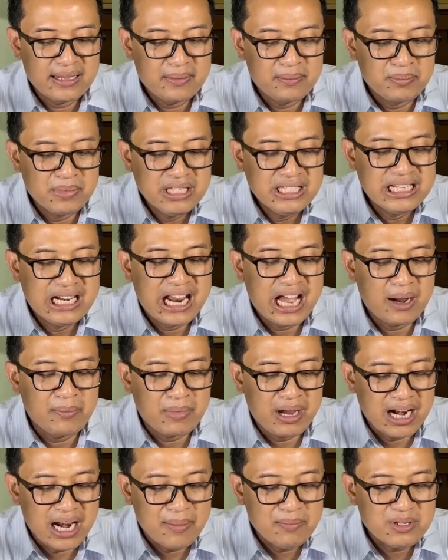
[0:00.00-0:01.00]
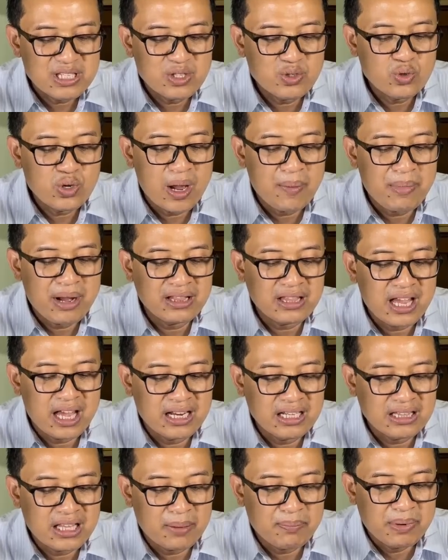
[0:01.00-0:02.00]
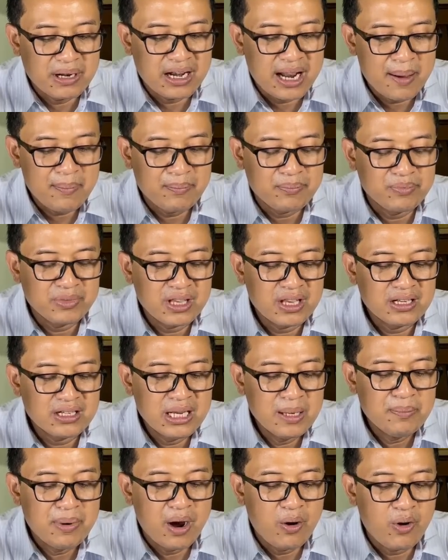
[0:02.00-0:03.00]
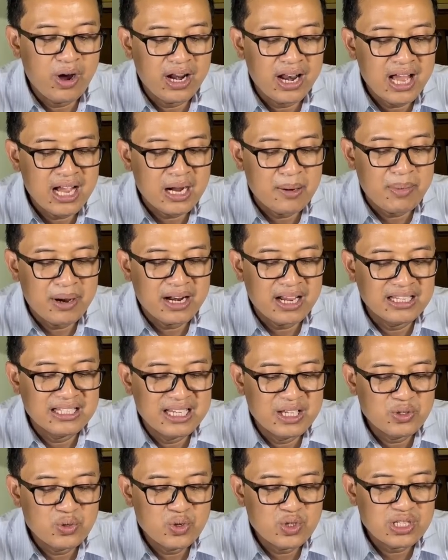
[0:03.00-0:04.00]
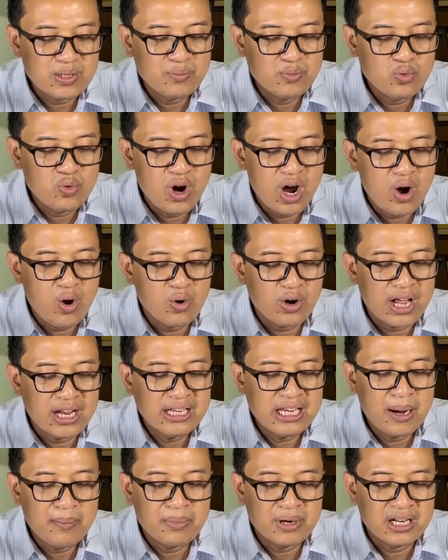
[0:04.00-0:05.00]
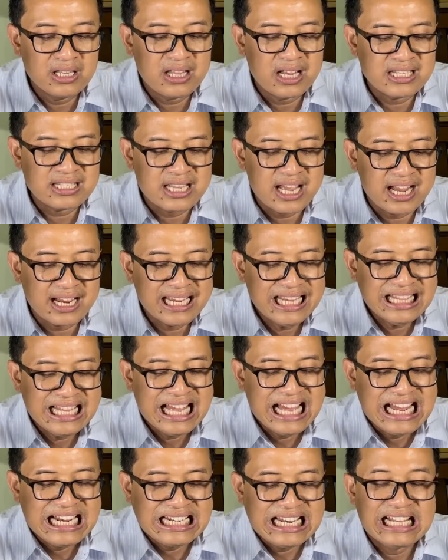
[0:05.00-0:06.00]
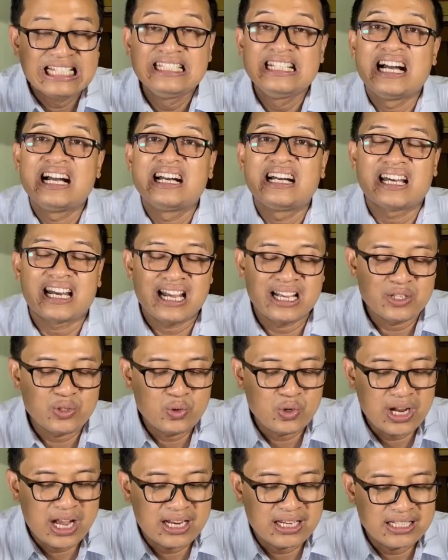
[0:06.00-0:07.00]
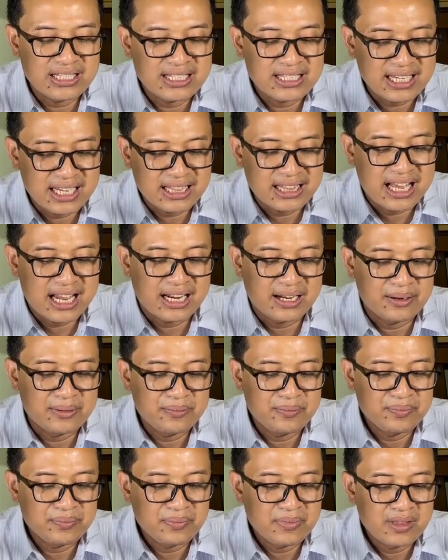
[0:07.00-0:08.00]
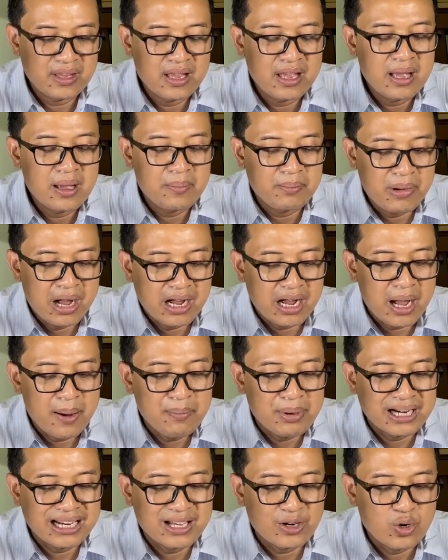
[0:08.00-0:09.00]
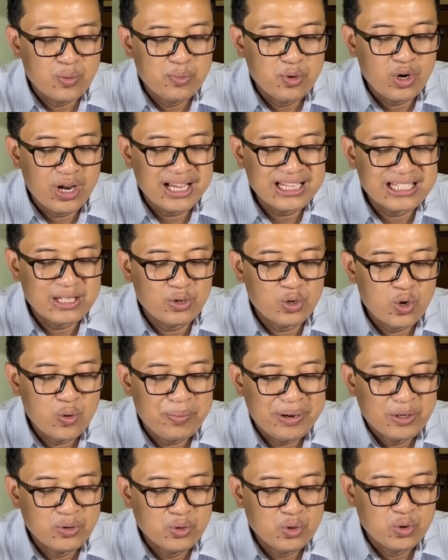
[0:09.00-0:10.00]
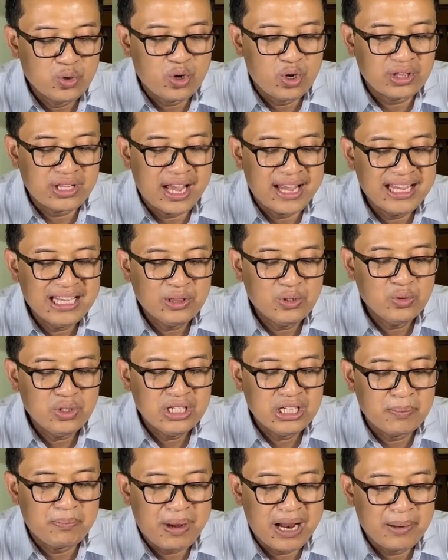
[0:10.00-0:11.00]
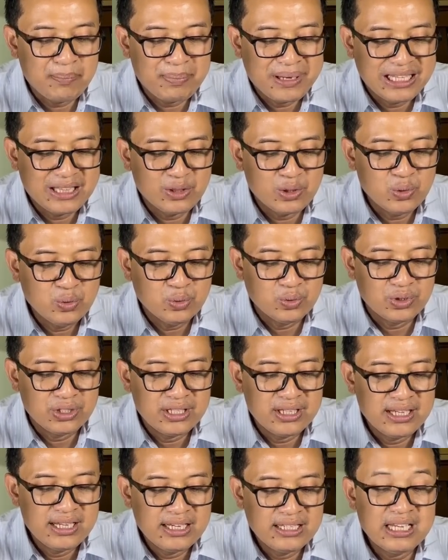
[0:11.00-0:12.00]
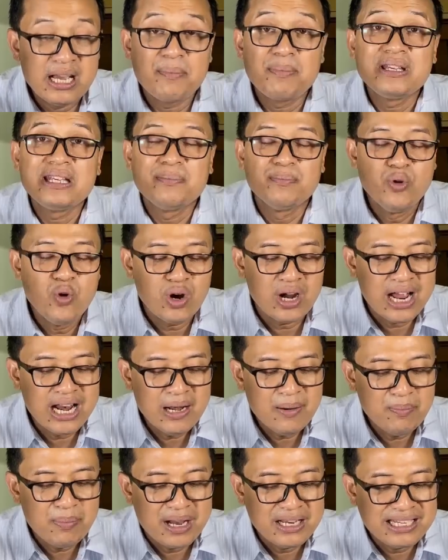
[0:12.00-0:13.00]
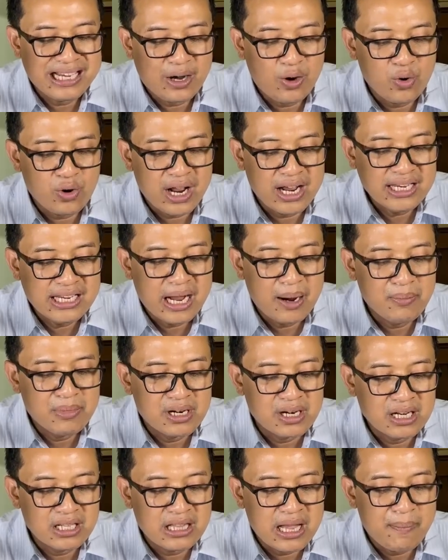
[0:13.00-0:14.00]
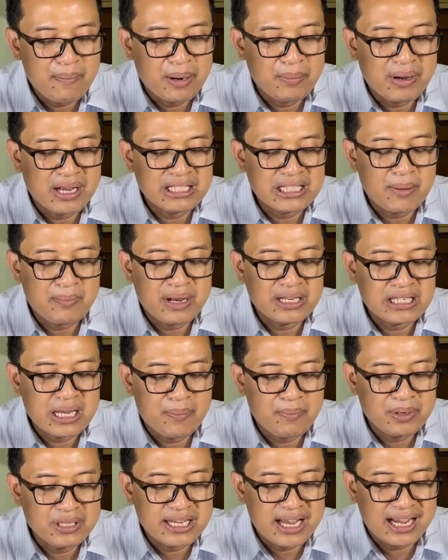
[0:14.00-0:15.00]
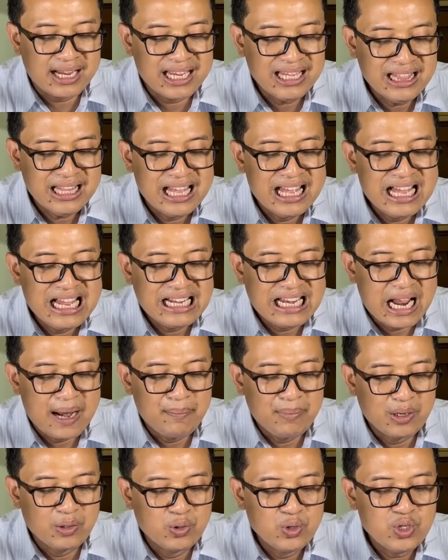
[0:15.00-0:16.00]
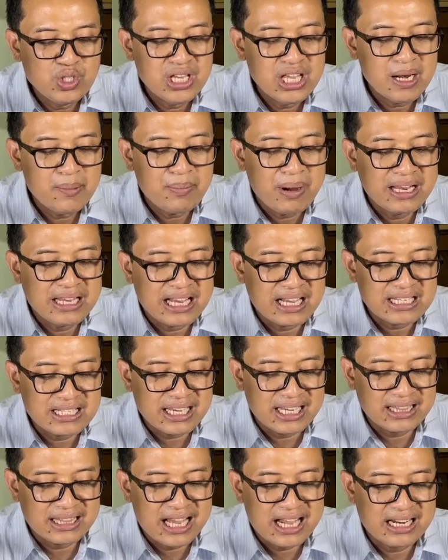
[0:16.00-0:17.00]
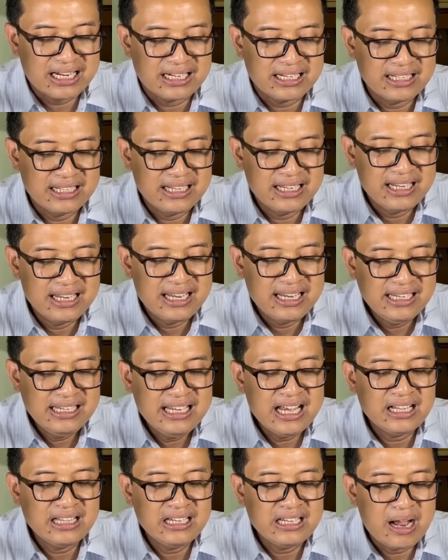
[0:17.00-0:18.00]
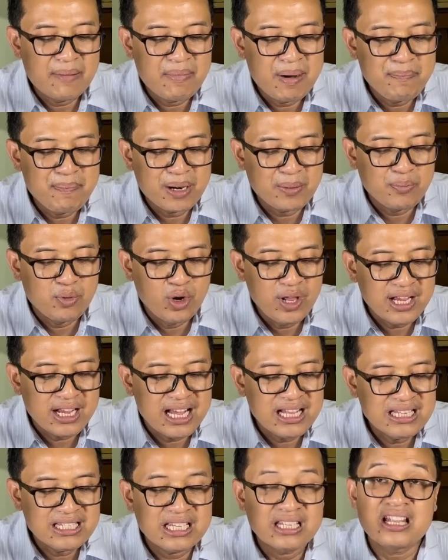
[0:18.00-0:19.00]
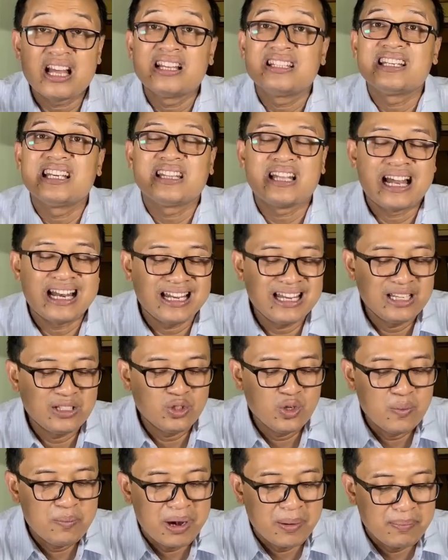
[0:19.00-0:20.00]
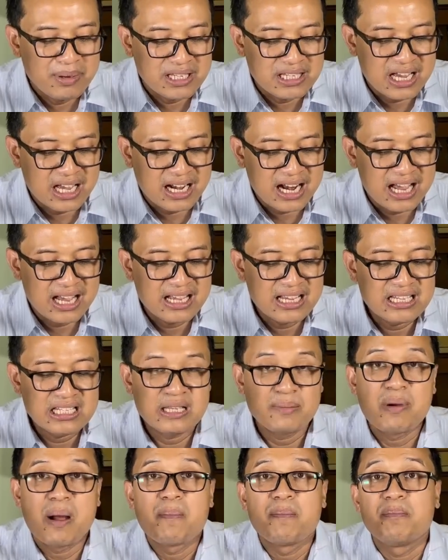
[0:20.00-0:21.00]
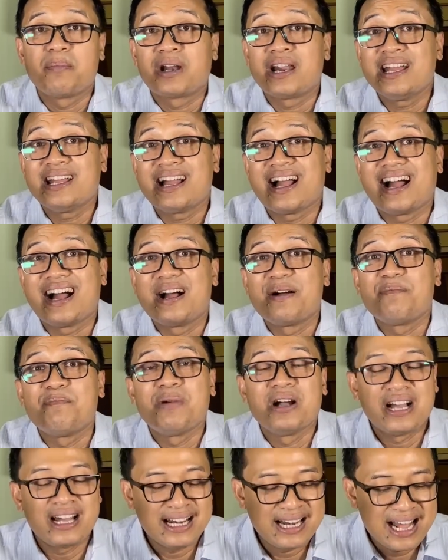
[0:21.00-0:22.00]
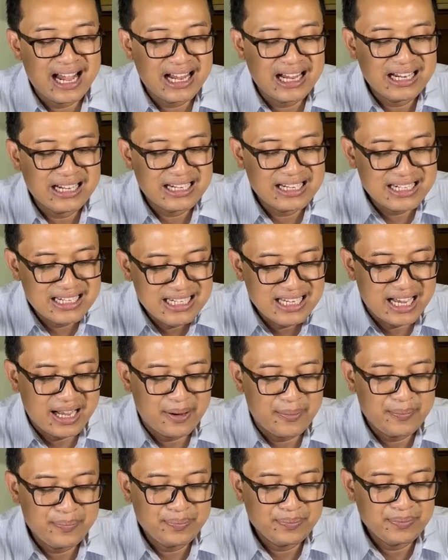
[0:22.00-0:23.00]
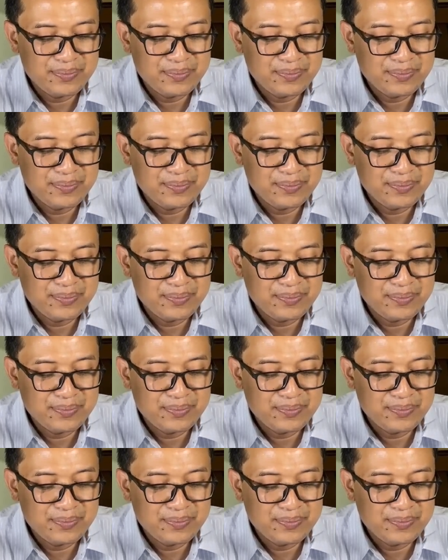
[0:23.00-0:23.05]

Menjelang malam sesudah matahari terbenam, dibawalah kepada Yesus semua orang yang menderita sakit dan yang kerasukan setan maka berkerumunlah seluruh penduduk kota itu di depan pintu, yang menyembuhkan banyak orang yang menderita bermacam-macam penyakit dan mengusir banyak setan. Ia tidak memperbolehkan setan-setan itu berbicara sebab mereka mengenal dia.